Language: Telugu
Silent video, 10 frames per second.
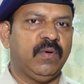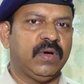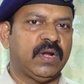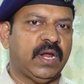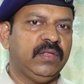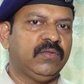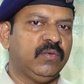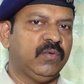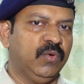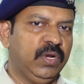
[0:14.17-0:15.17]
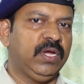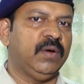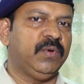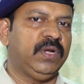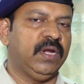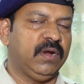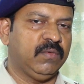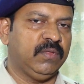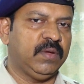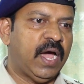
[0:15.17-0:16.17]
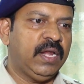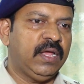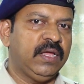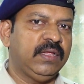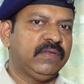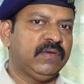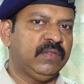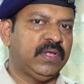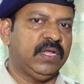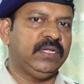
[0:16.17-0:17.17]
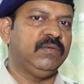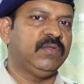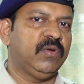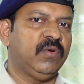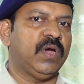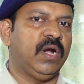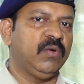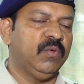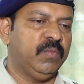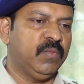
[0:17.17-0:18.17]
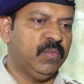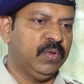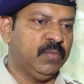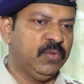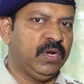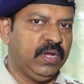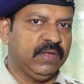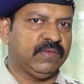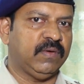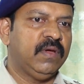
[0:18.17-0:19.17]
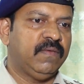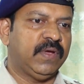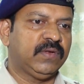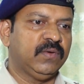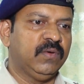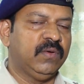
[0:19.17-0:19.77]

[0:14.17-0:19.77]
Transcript: ఒక రైతు కూలీగా పుట్టింది అనుకుందాం ఆయన ఏం చేస్తాడు తన జీవితంలో ఒక అడుగు ముందడుగేస్తాడు ఫస్ట్